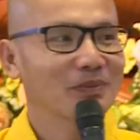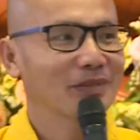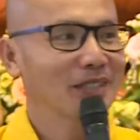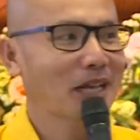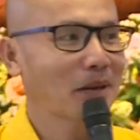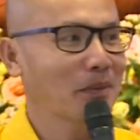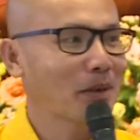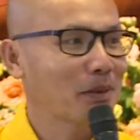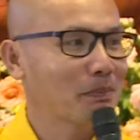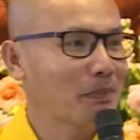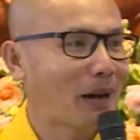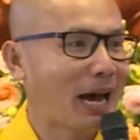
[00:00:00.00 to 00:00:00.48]

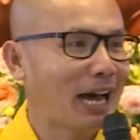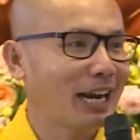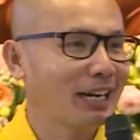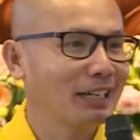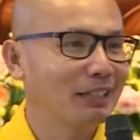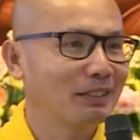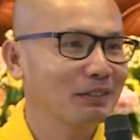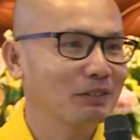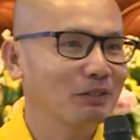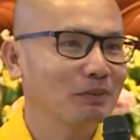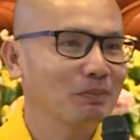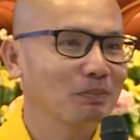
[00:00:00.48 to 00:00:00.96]
Cảm ơn bạn.
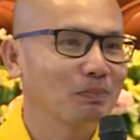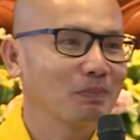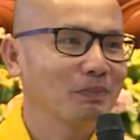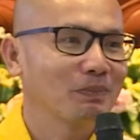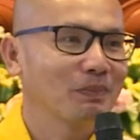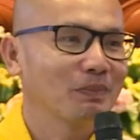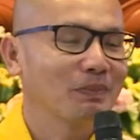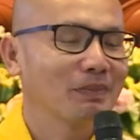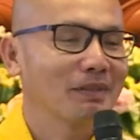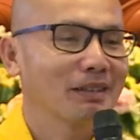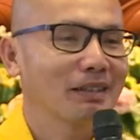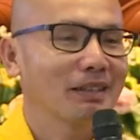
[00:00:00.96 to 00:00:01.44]

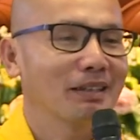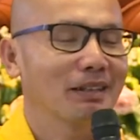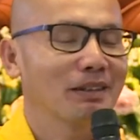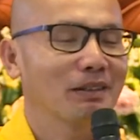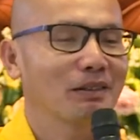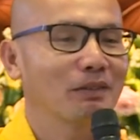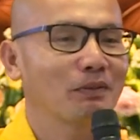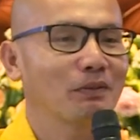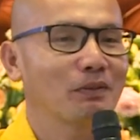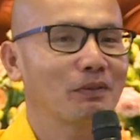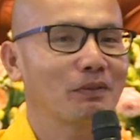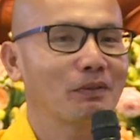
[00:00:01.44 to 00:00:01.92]

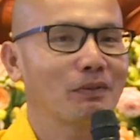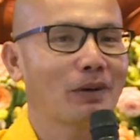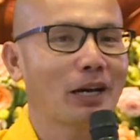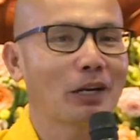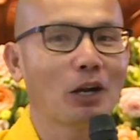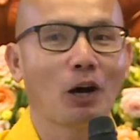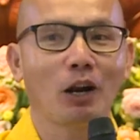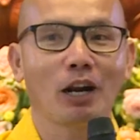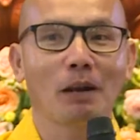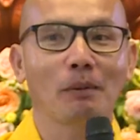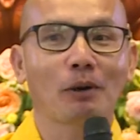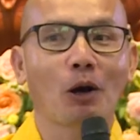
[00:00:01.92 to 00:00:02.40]
Và
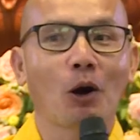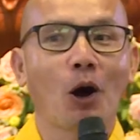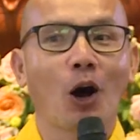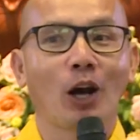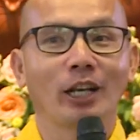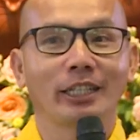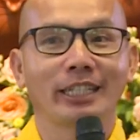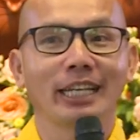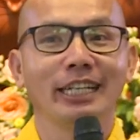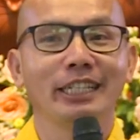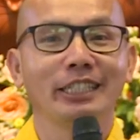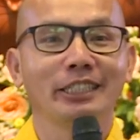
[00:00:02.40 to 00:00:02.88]
đó là câu
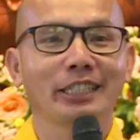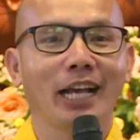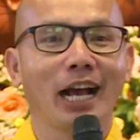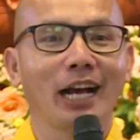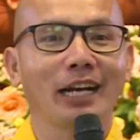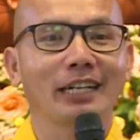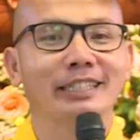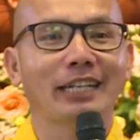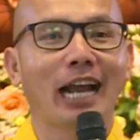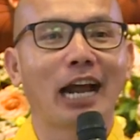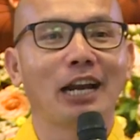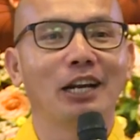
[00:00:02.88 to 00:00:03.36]
hỏi chính xác,
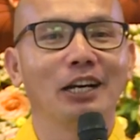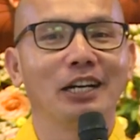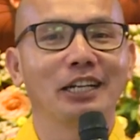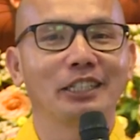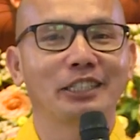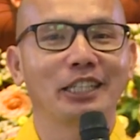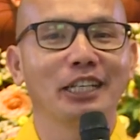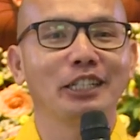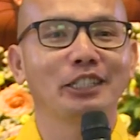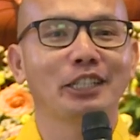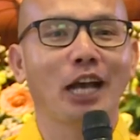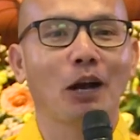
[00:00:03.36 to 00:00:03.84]
trả lời
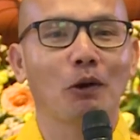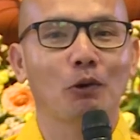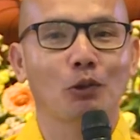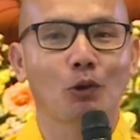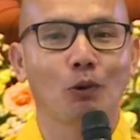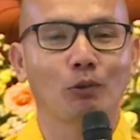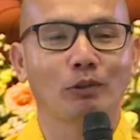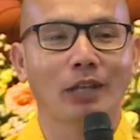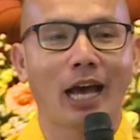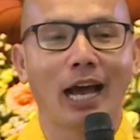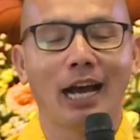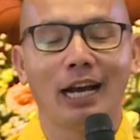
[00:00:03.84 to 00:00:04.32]
chính xác của
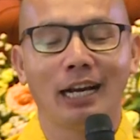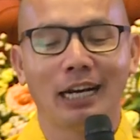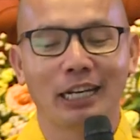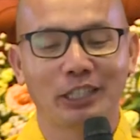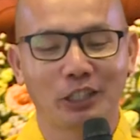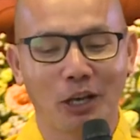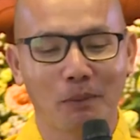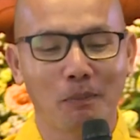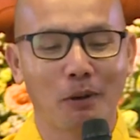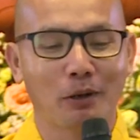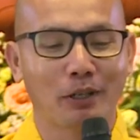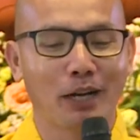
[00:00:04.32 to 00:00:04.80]
chúng ta. Hãy
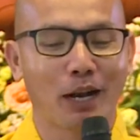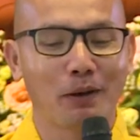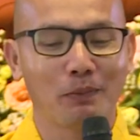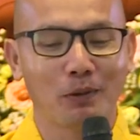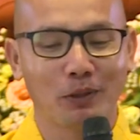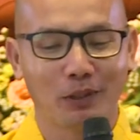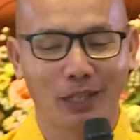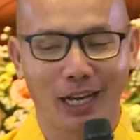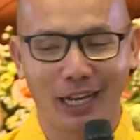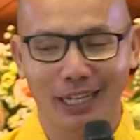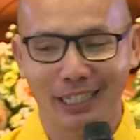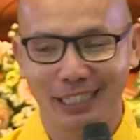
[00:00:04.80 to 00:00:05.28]
cho một tràng
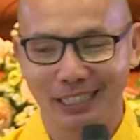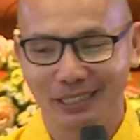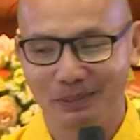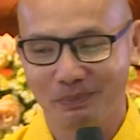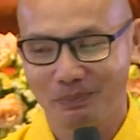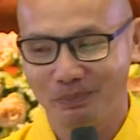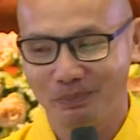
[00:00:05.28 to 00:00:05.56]
pháo tay.